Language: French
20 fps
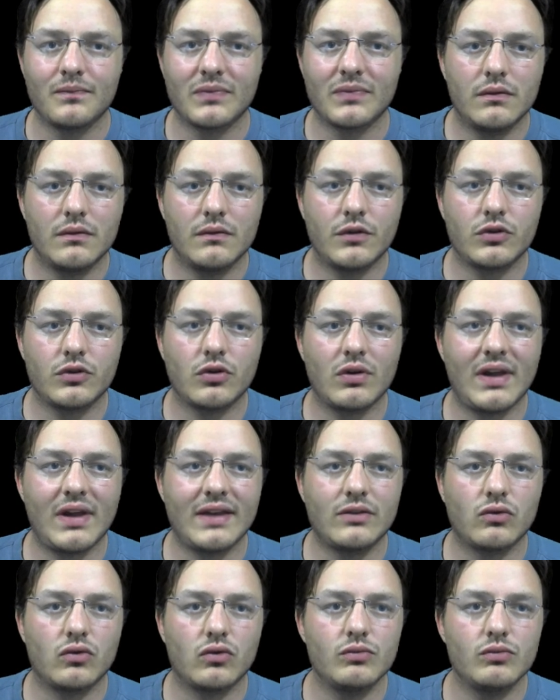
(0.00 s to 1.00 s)
votre
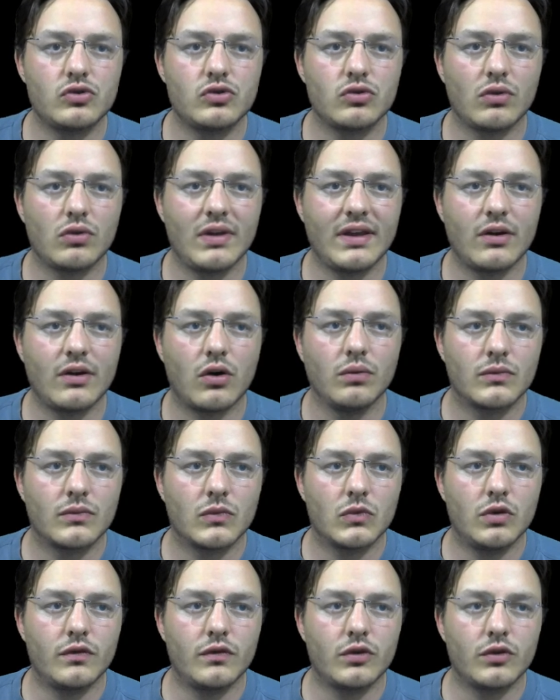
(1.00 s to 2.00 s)
Lightroom sur l'écran
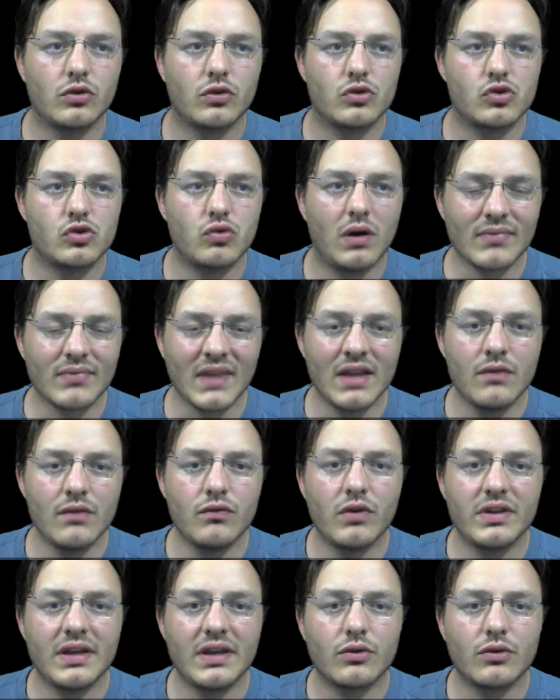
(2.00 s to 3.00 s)
de votre choix, et vous
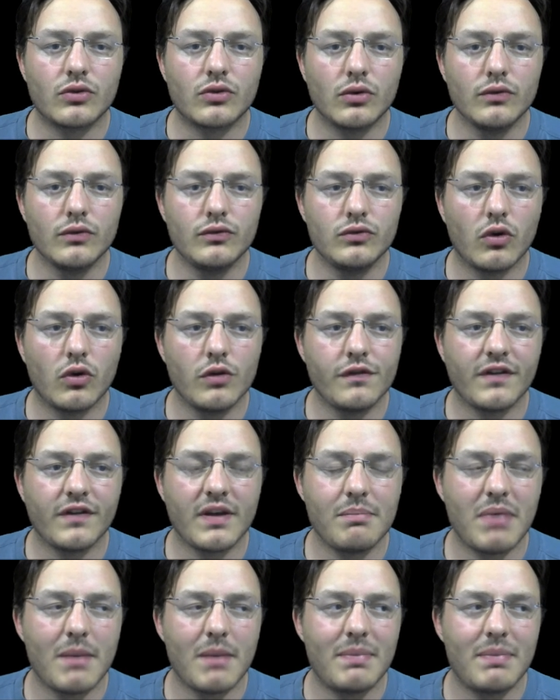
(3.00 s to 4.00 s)
voyez que tant que vous ne
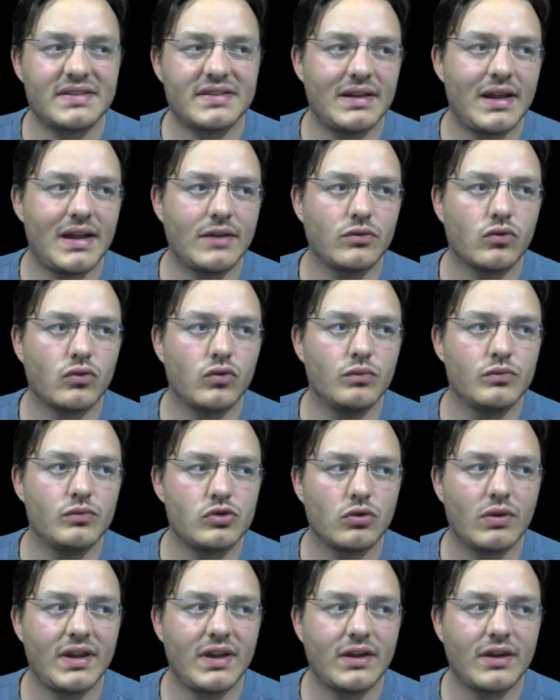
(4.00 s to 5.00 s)
referez pas passer Lightroom
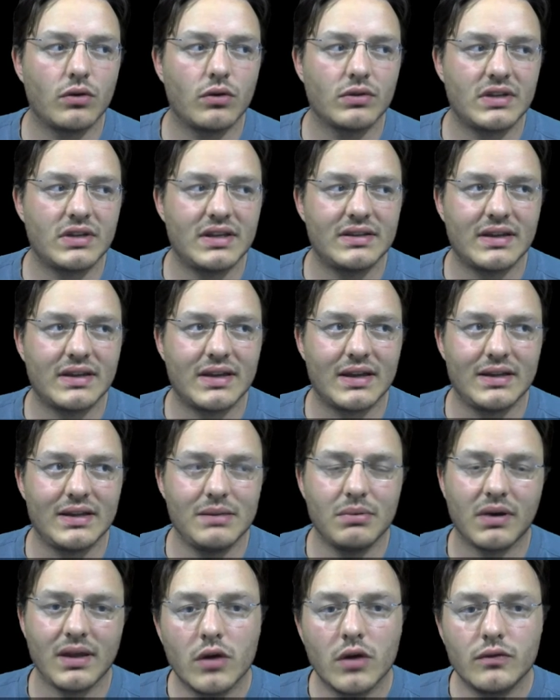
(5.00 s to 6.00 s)
sur l'écran qui était
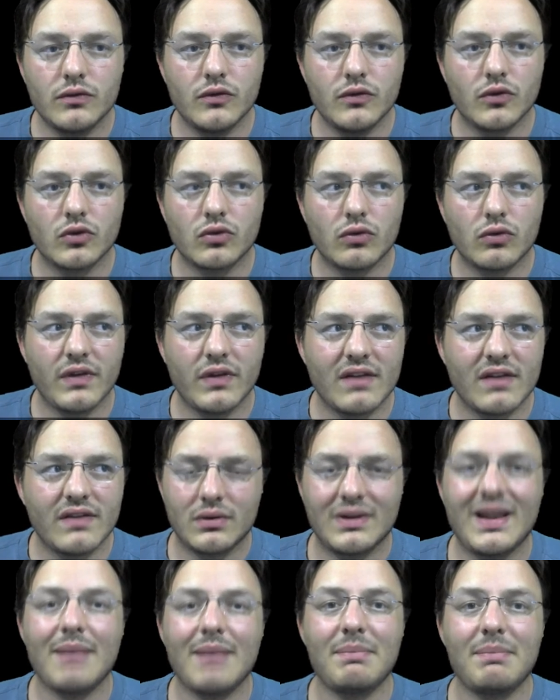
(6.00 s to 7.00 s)
calibré, vous vous retrouvez
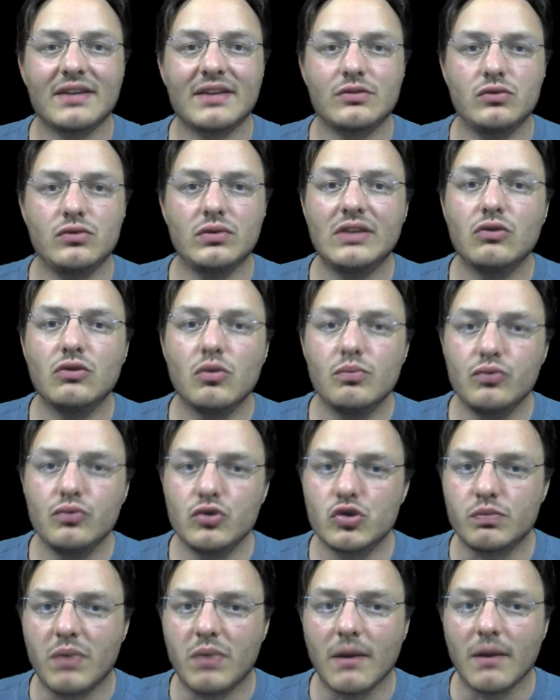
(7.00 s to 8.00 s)
avec l'aperçu qui ne
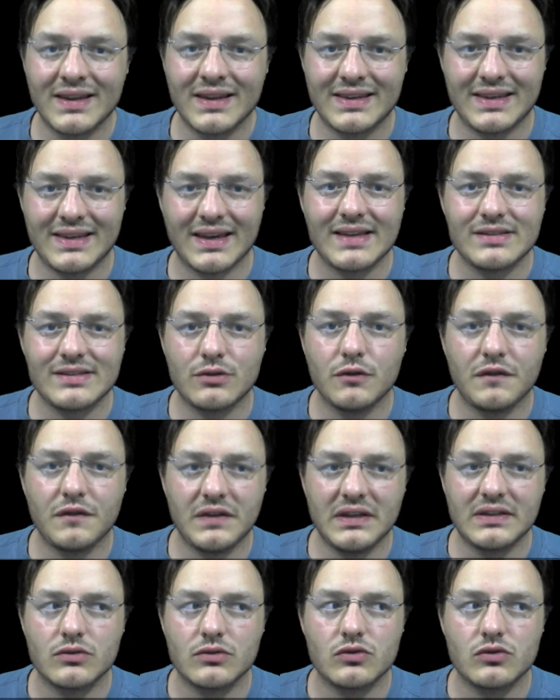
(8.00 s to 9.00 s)
bouge pas, qui reste
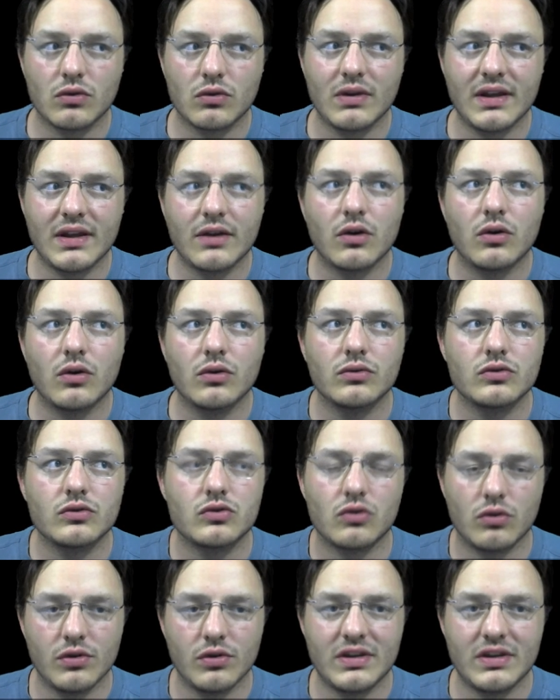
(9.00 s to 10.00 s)
fixe sur l'écran
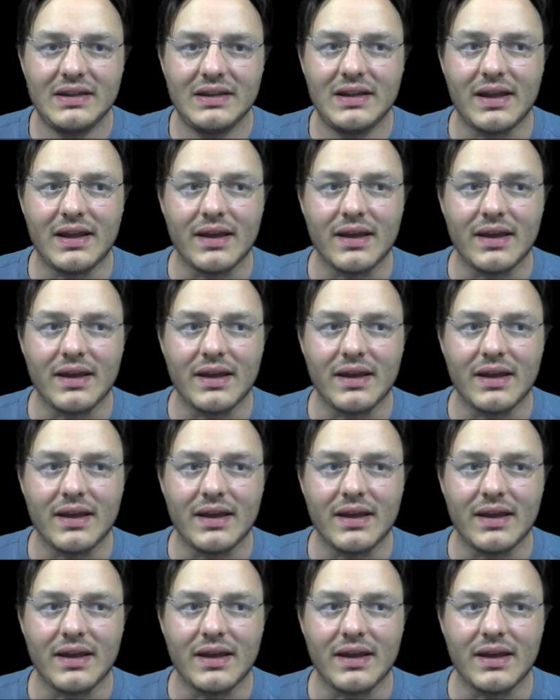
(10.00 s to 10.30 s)
sur lequel il est.